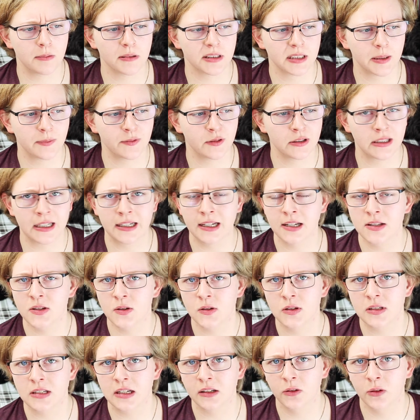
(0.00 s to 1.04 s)
Aber ich habe von anderen
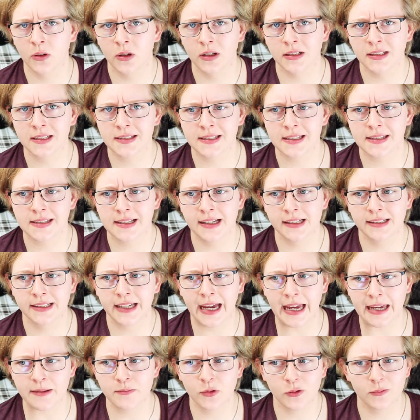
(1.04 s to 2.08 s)
Züchtern gehört, dass es halt
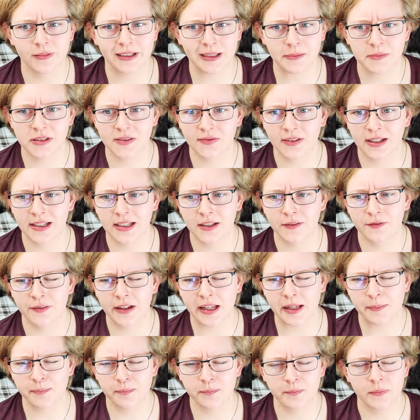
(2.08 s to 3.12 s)
kein Problem ist, wenn die
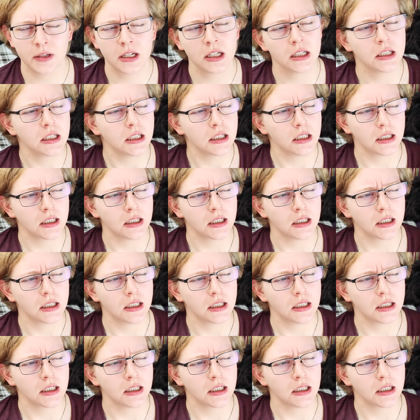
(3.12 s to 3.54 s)
Welpen